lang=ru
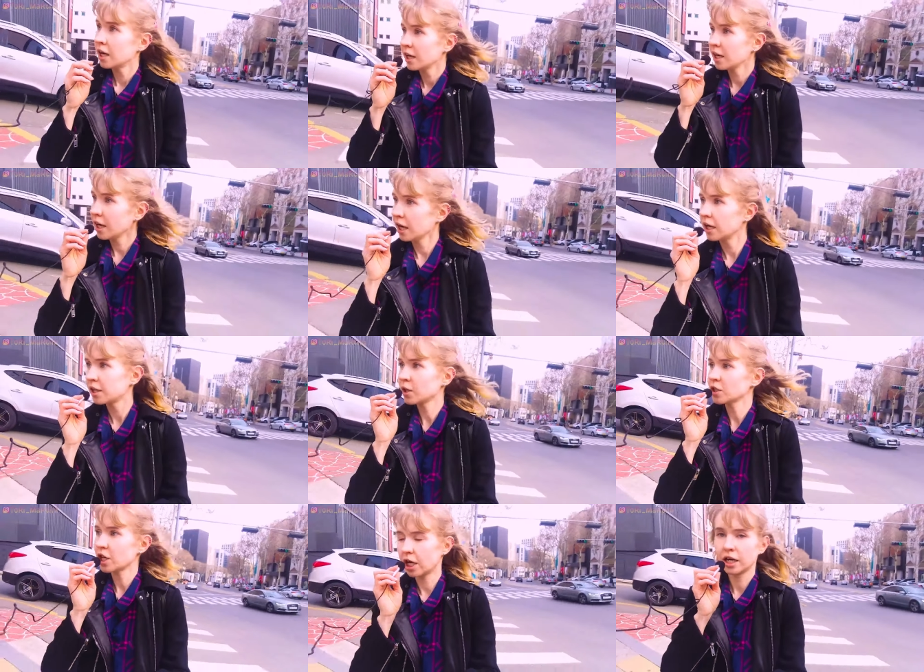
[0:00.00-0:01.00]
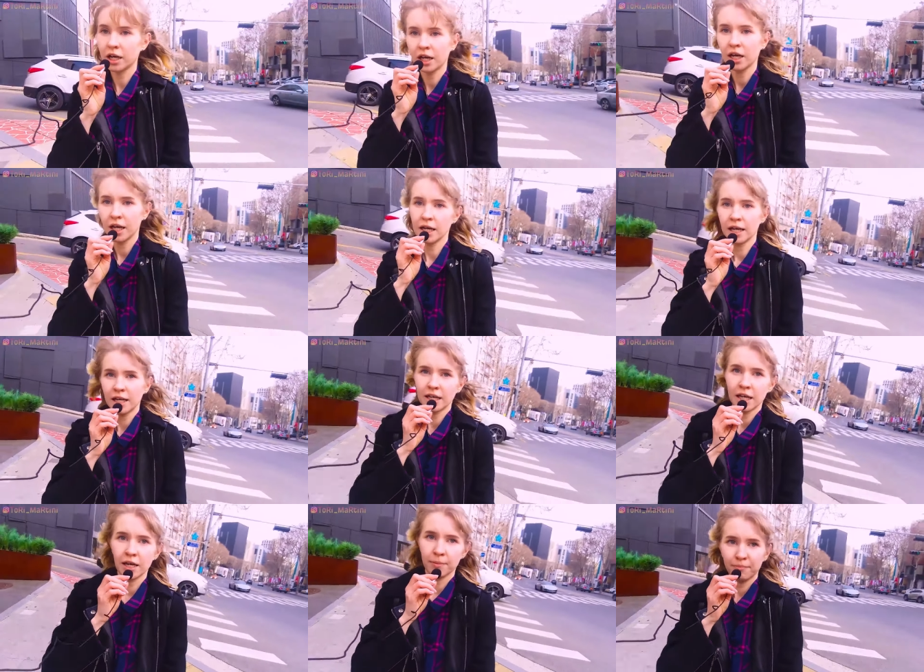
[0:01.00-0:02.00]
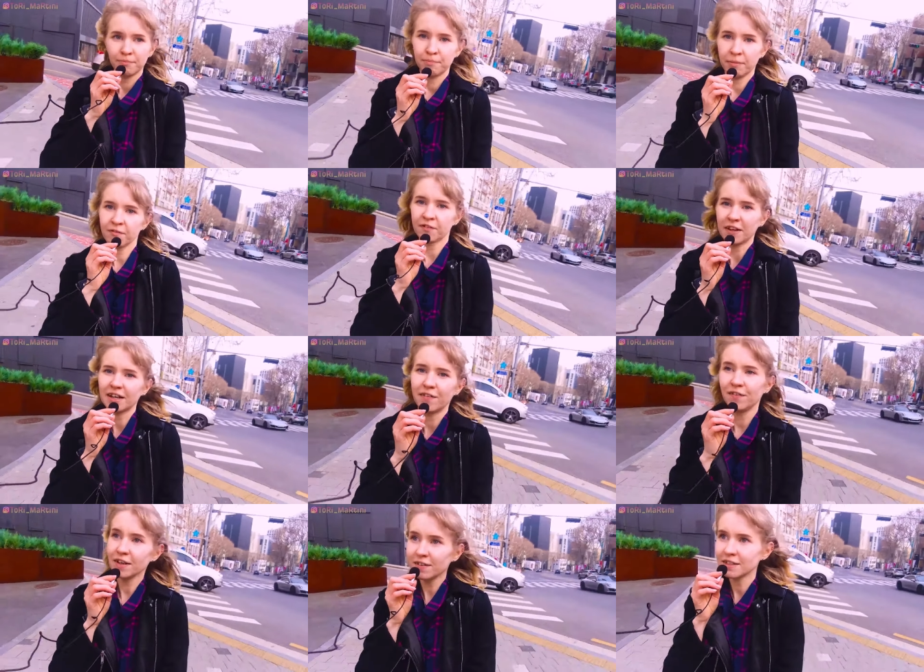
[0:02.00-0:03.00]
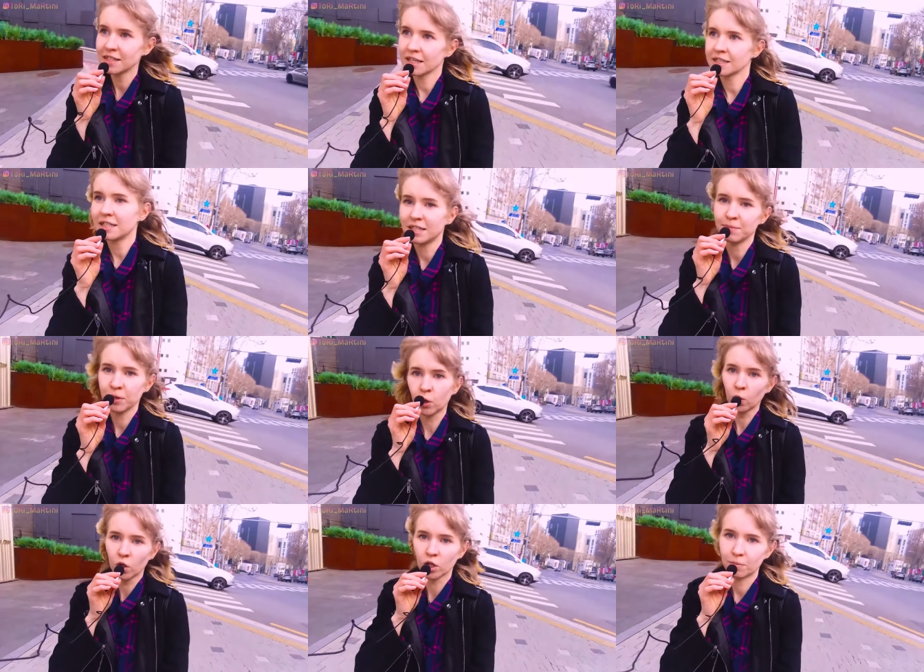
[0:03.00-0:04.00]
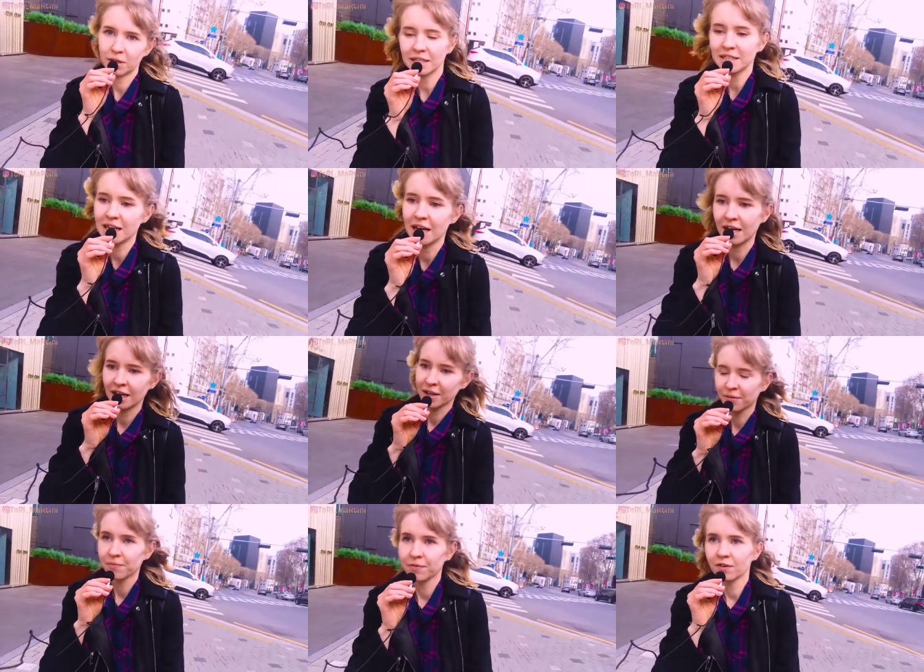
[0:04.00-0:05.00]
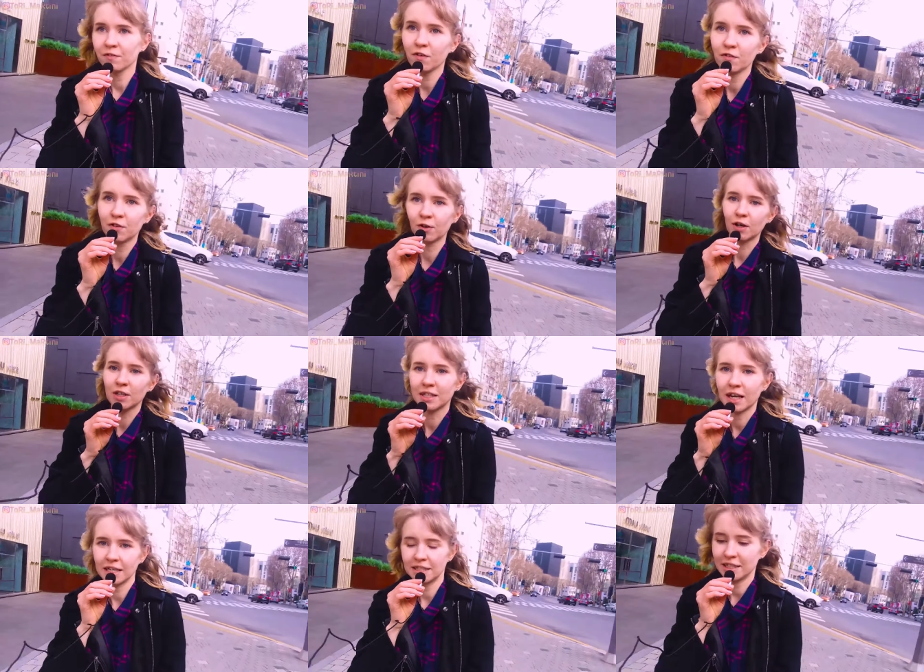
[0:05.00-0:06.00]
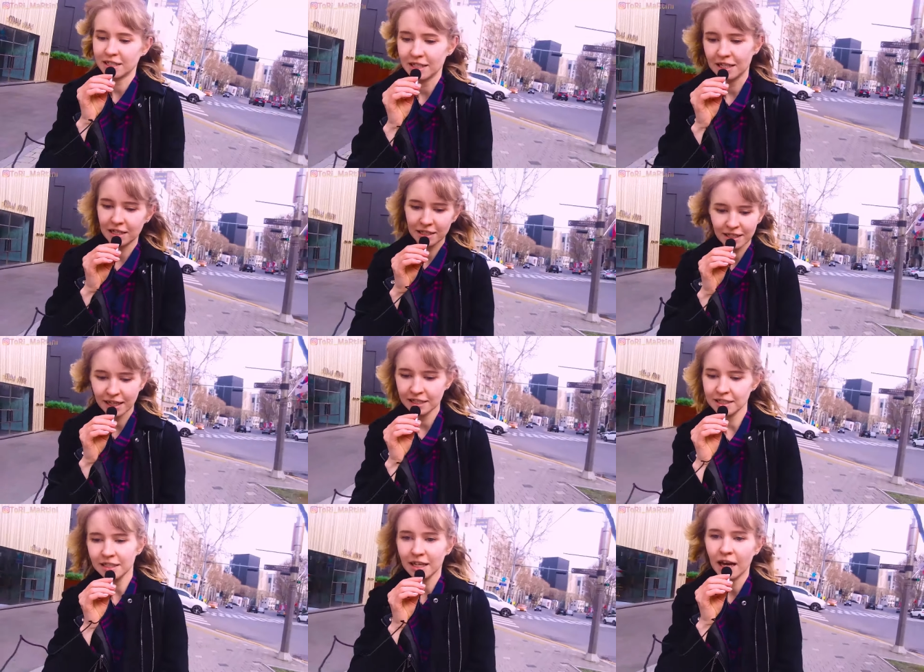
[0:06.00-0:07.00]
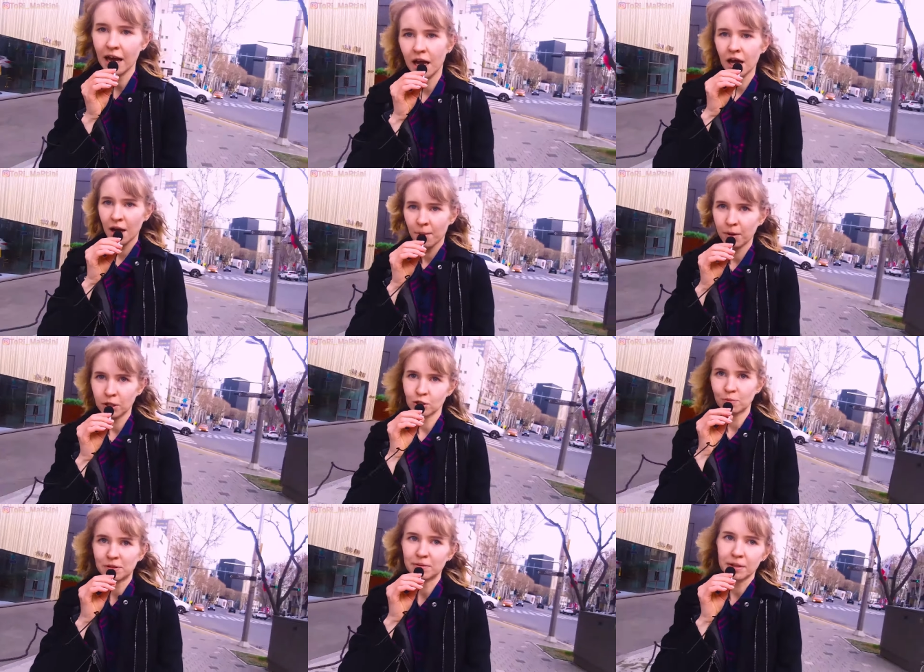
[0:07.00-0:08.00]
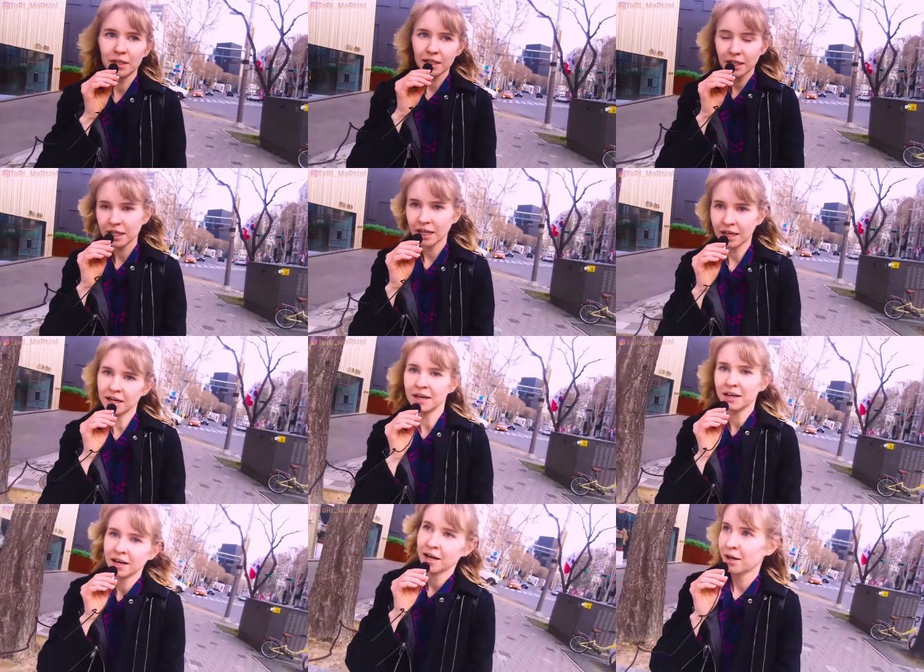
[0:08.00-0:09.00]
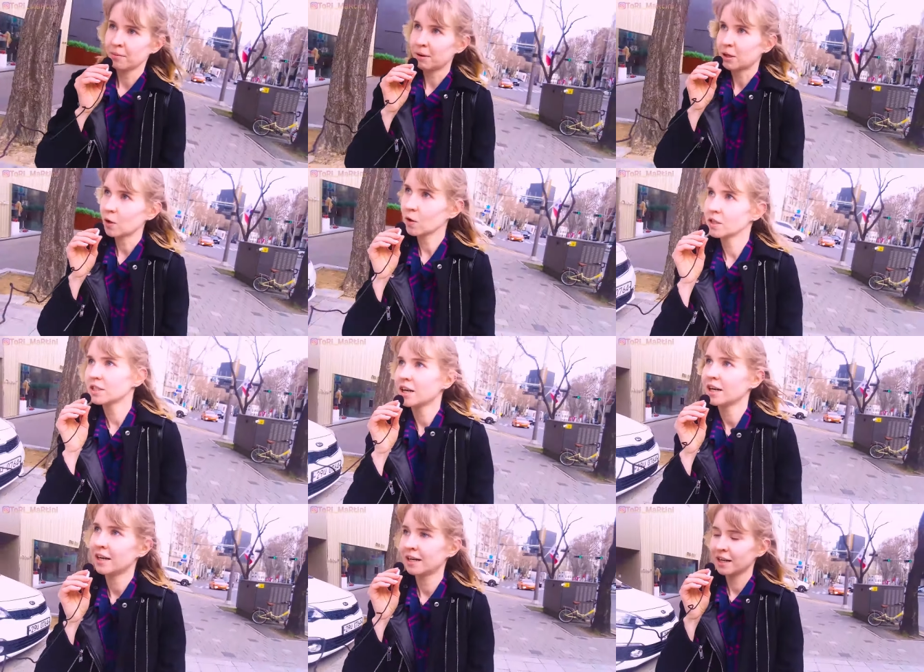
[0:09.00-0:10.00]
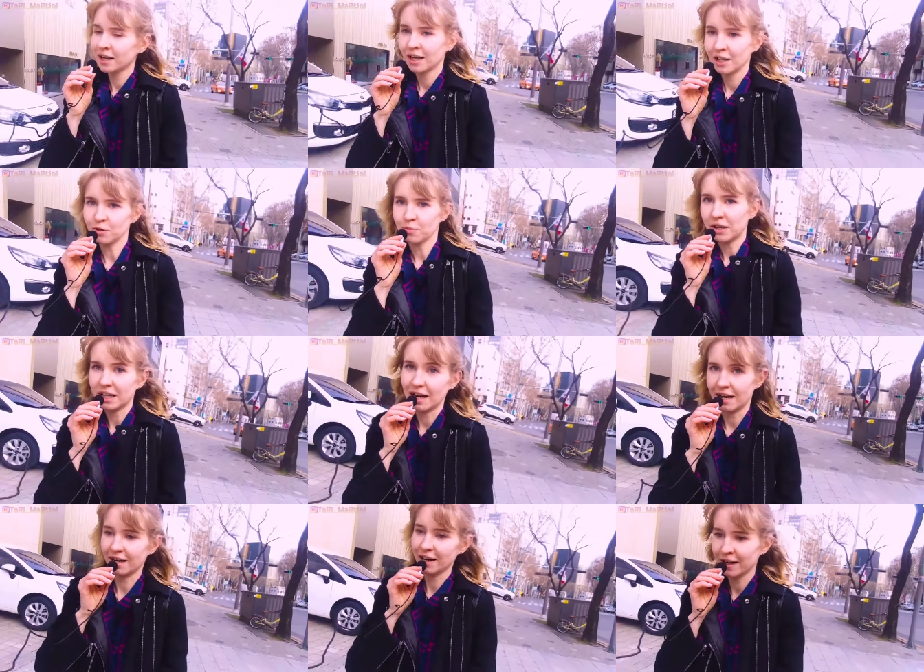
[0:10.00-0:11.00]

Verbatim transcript: И тоже пофотографироваться с этими куклами, если вы вдруг захотите. Если не захотите, просто посмотреть на них, потрогать. Ну, мало ли.